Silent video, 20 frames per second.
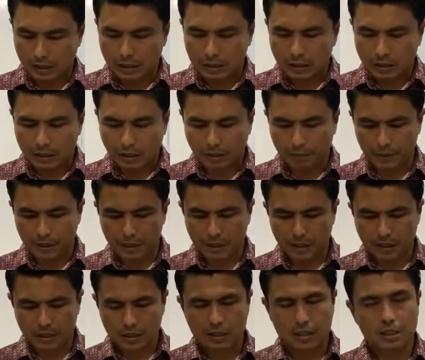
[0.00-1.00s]

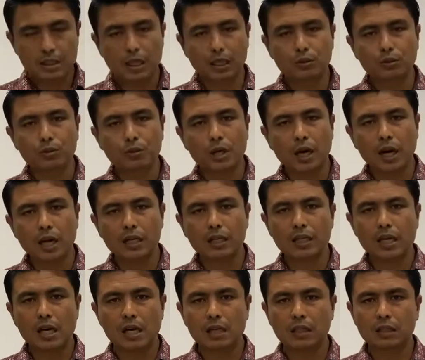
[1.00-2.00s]
Tapi satu hal
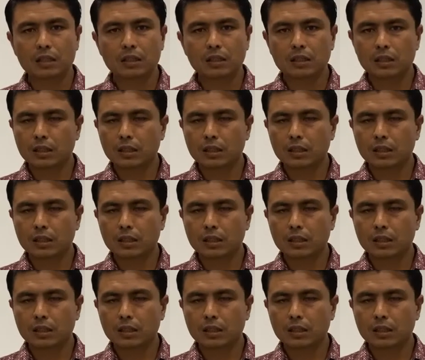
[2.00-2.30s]
yang